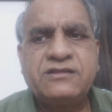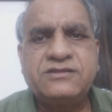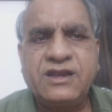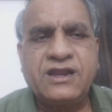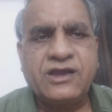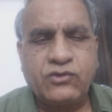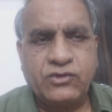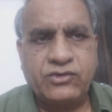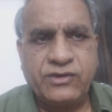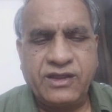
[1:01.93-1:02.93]
జిల్లా
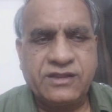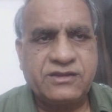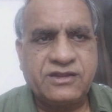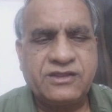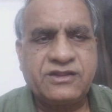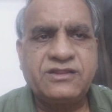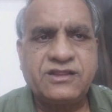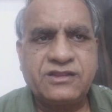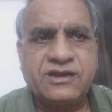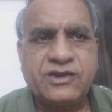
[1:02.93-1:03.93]
కోర్టులో హాజరయ్యారు
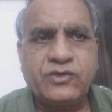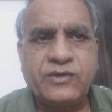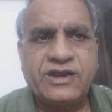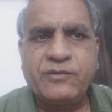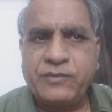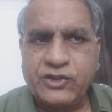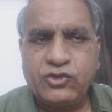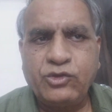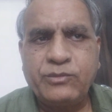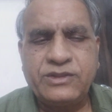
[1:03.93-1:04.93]
ఇదంతా రెండు వేల
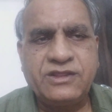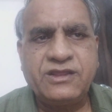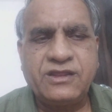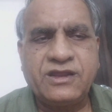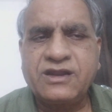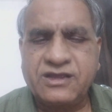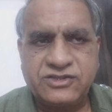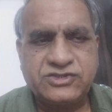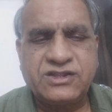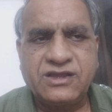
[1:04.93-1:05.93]
పంతొమ్మిది అంటే
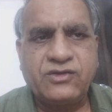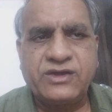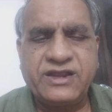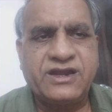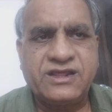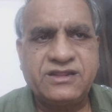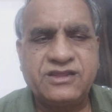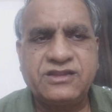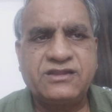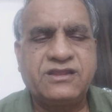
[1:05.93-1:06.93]
ఖచ్చితంగా ఒక ఏడాది
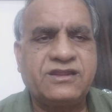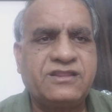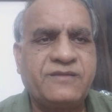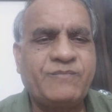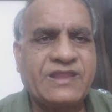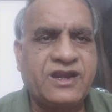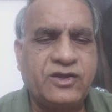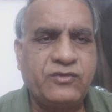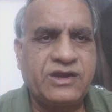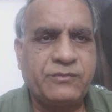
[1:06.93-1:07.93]
కింద జరిగింది
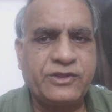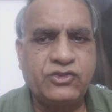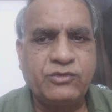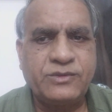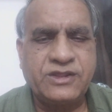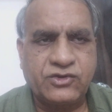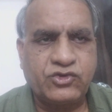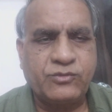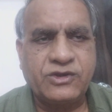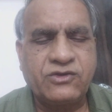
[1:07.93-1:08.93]
రెండు వేల పంతొమ్మిది
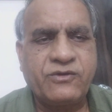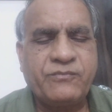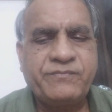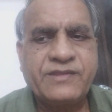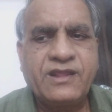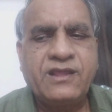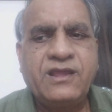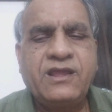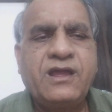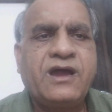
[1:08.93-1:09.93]
అక్టోబర్లో
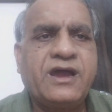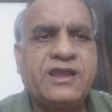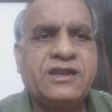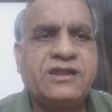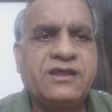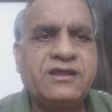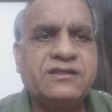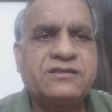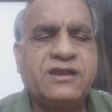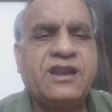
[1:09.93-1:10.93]
ఆయన
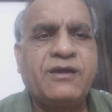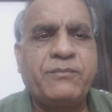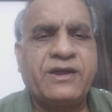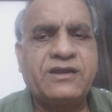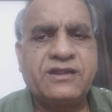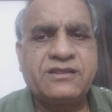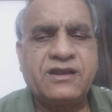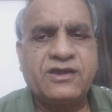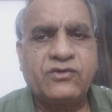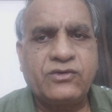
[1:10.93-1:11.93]
జిల్లా పాట్న
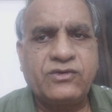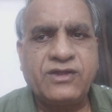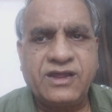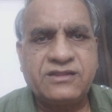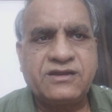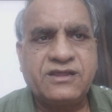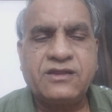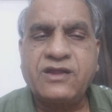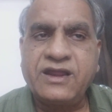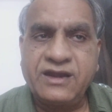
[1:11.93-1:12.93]
జిల్లా కోర్టులో
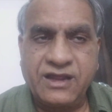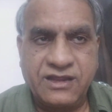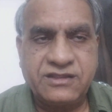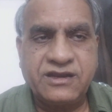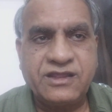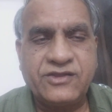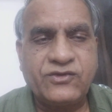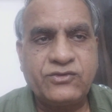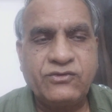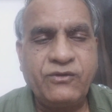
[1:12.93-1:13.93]
హాజరయ్యారు ఆయన హాజరయ్యే
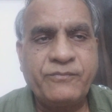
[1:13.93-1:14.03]
రోజు